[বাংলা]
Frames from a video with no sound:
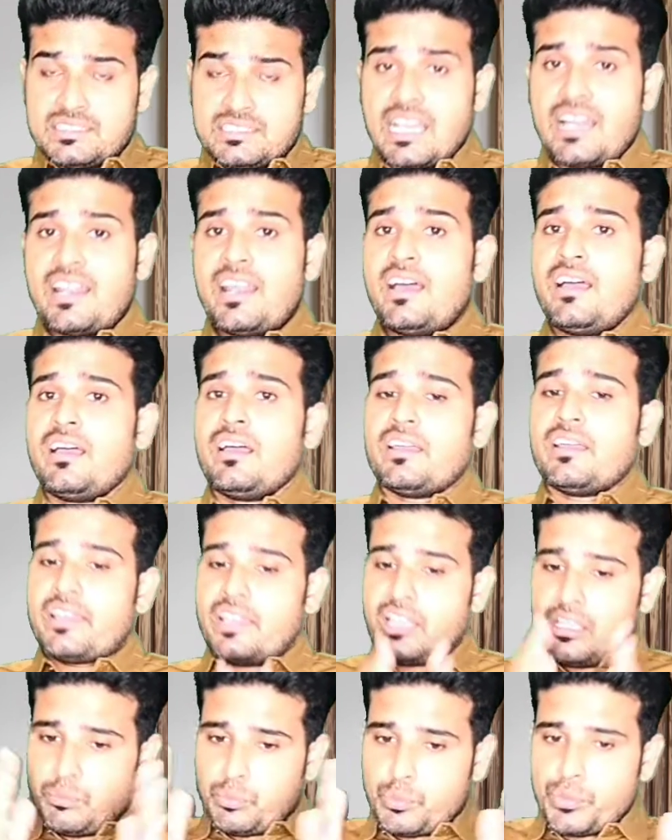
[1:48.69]
যারা
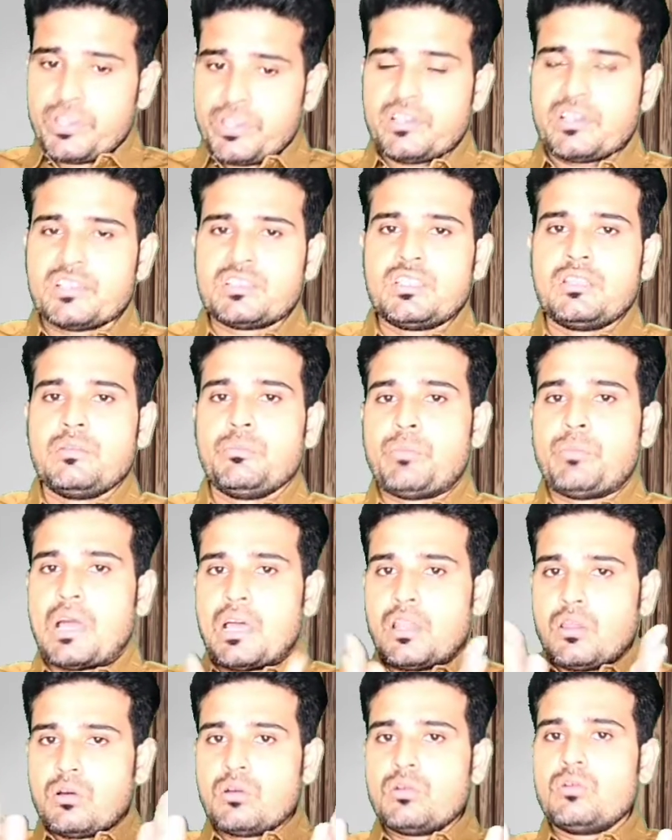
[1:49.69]
এই পরীক্ষাতে
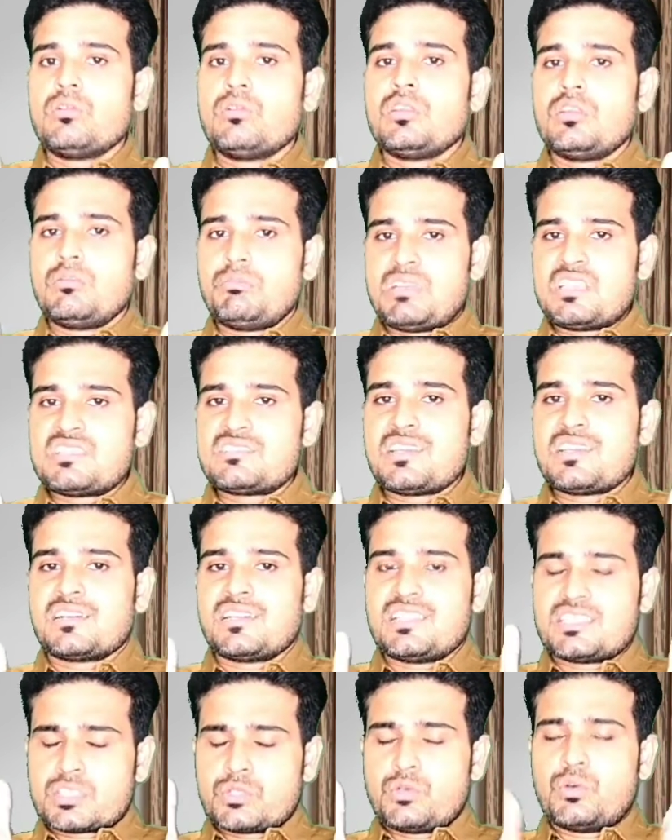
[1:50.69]
ভালো করে বেস্ট
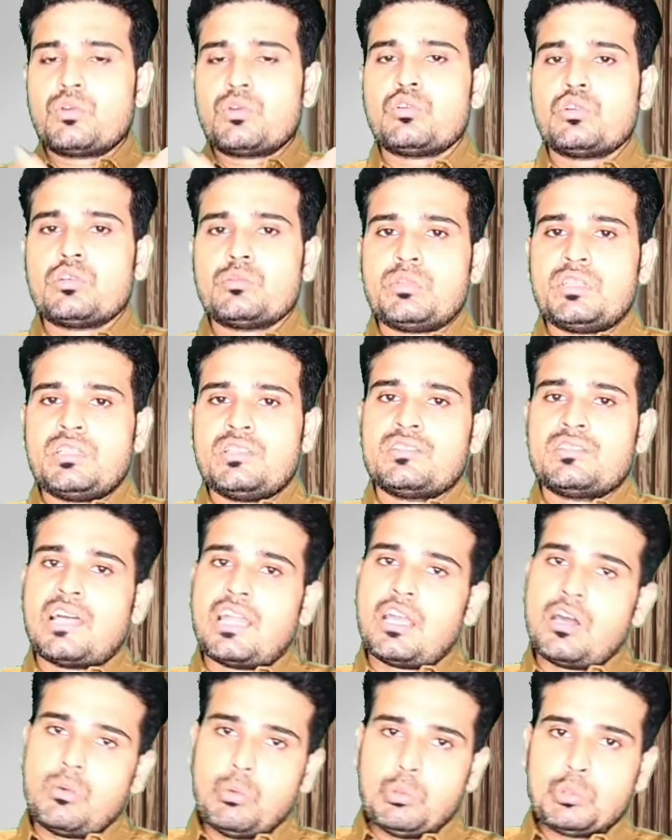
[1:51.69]
একটা স্কোর করবে
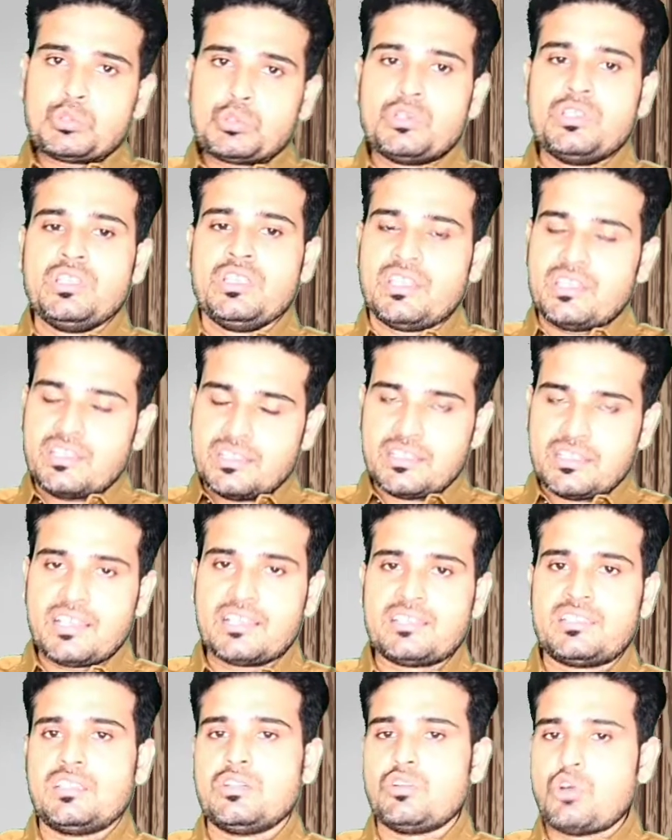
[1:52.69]
তারা অবশ্যই
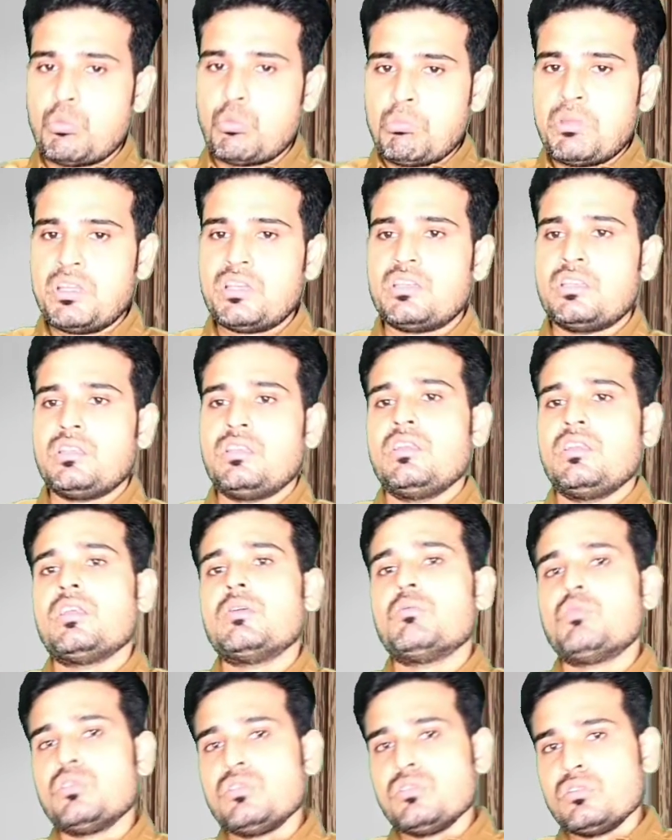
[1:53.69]
ইন্ডিয়াতে গভর্নমেন্টে
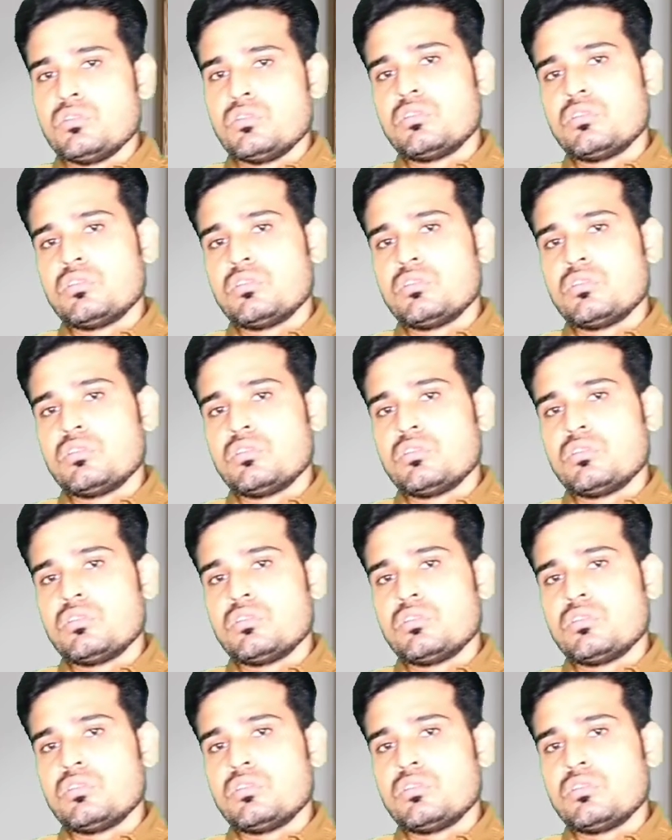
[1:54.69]
এবং